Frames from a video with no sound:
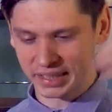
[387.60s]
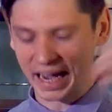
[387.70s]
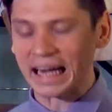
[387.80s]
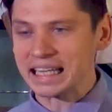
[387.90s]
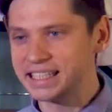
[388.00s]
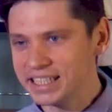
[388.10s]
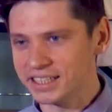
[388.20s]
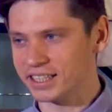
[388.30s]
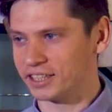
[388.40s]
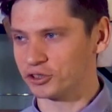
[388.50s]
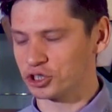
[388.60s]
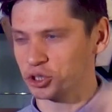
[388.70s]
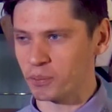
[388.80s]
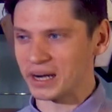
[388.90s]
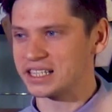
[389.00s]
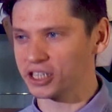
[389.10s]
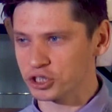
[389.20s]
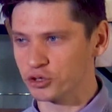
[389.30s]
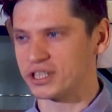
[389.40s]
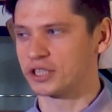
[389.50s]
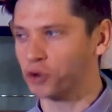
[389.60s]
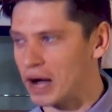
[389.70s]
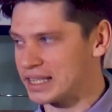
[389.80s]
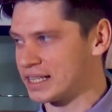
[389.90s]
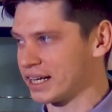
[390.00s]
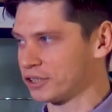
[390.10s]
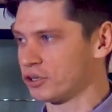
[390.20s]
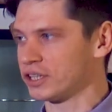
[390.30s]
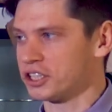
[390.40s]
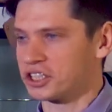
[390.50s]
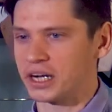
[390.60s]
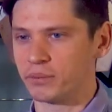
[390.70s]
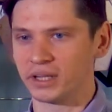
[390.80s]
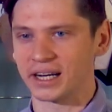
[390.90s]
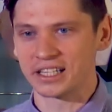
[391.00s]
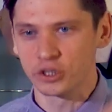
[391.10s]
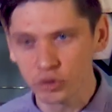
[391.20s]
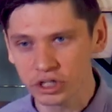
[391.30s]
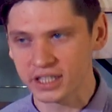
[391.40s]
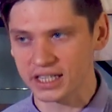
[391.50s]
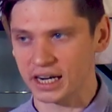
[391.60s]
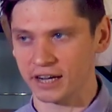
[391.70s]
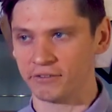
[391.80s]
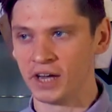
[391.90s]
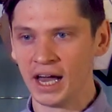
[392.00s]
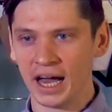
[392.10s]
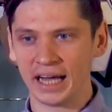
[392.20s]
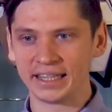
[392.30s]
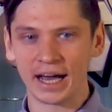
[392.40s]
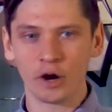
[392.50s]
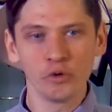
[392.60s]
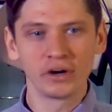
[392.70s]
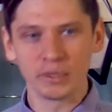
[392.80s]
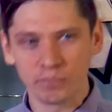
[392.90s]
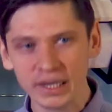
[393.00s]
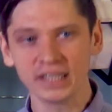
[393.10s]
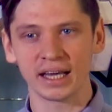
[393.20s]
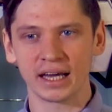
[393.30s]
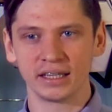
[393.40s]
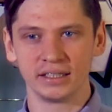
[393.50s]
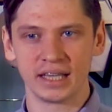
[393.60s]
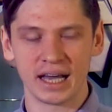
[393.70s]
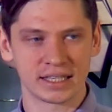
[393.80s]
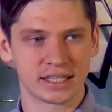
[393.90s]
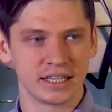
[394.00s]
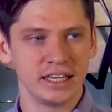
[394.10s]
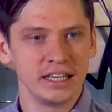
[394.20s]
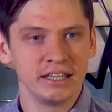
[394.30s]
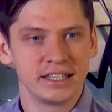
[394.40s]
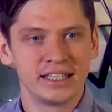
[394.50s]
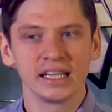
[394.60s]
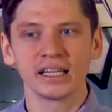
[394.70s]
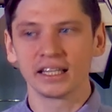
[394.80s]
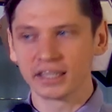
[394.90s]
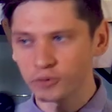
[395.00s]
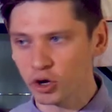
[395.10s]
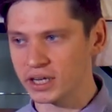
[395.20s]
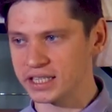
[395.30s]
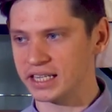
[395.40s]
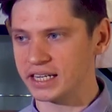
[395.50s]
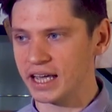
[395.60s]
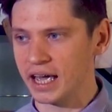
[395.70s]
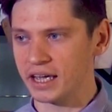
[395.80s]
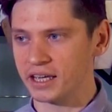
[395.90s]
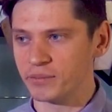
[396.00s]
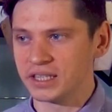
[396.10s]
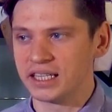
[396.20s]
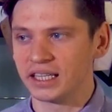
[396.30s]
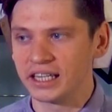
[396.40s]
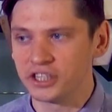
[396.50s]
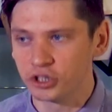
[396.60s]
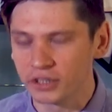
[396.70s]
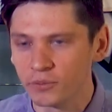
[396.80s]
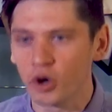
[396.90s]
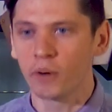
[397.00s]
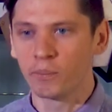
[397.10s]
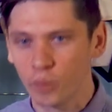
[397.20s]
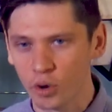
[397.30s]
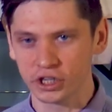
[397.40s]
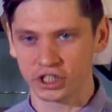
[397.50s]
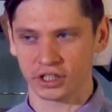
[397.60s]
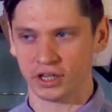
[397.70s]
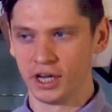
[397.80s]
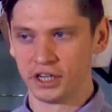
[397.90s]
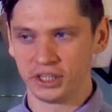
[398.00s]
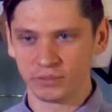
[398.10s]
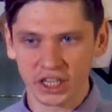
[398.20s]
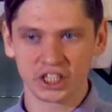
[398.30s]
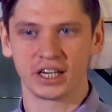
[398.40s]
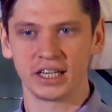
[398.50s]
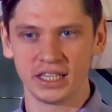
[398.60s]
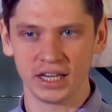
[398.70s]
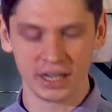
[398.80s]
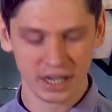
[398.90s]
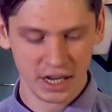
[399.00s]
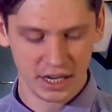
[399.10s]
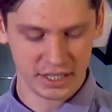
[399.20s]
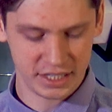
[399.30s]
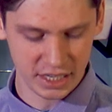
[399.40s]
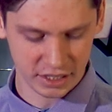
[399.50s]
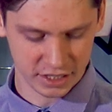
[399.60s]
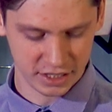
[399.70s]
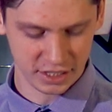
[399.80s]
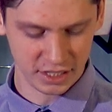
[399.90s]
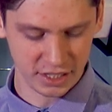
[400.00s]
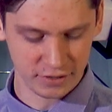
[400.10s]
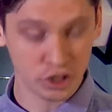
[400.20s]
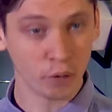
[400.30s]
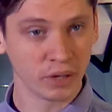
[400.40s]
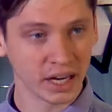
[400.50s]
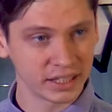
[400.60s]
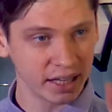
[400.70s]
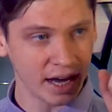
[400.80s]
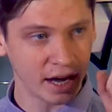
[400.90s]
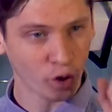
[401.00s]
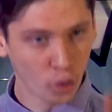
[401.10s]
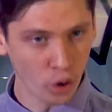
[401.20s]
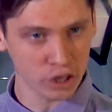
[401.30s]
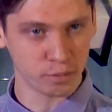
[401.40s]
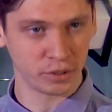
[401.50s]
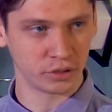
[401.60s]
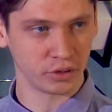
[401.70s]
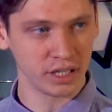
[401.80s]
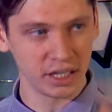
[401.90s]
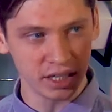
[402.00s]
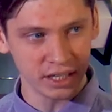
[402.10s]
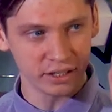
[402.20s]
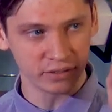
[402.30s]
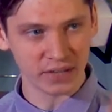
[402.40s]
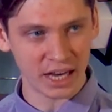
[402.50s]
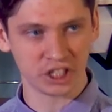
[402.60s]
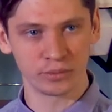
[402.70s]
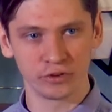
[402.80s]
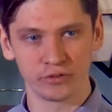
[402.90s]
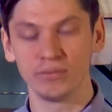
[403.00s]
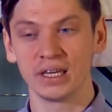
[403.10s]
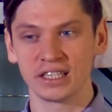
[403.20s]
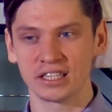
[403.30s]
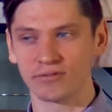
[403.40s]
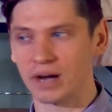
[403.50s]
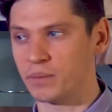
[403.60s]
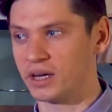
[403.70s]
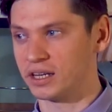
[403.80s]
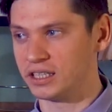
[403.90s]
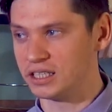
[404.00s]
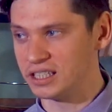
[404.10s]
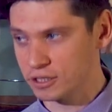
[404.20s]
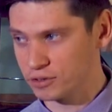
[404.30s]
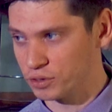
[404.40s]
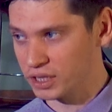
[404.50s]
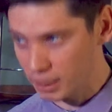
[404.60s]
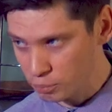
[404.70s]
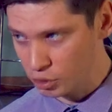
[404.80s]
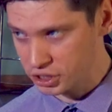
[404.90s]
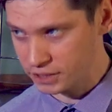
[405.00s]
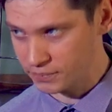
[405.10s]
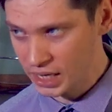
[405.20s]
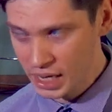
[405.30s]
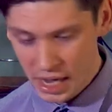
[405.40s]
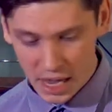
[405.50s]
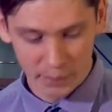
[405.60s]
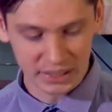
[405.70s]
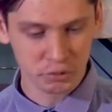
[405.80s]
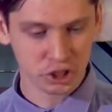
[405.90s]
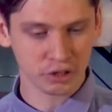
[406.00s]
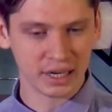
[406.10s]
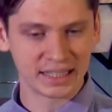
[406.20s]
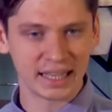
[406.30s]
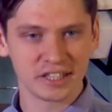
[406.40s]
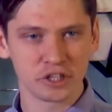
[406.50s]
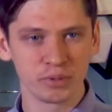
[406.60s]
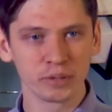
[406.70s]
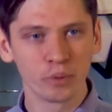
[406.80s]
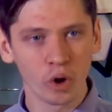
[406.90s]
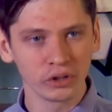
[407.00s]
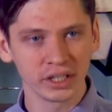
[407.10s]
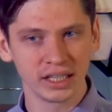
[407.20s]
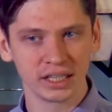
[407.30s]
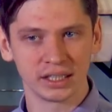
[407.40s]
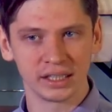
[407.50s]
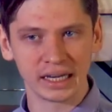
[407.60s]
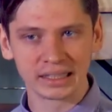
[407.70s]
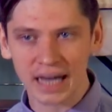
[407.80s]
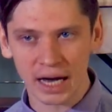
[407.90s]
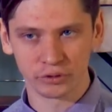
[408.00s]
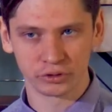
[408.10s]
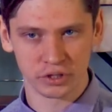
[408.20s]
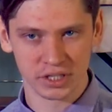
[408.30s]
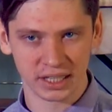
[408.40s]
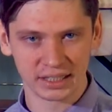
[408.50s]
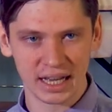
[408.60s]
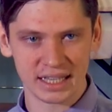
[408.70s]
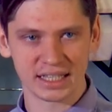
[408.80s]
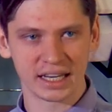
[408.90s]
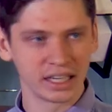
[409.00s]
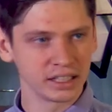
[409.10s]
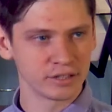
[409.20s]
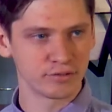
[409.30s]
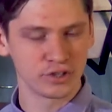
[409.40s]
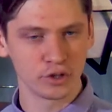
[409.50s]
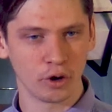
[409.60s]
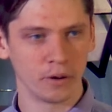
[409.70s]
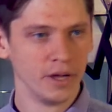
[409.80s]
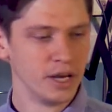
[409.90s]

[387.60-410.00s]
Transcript: карантин или то, что произошло, ситуация, которая должна была разрушить церковь, она укрепила нас и сделала намного сильнее, и мы сделали еще намного больше, чем даже хотели сделать. И все благодаря Господу и нашему вместе с вами единству и работе. Потому что когда наступил полный э, локдаун, то есть когда закрылось все,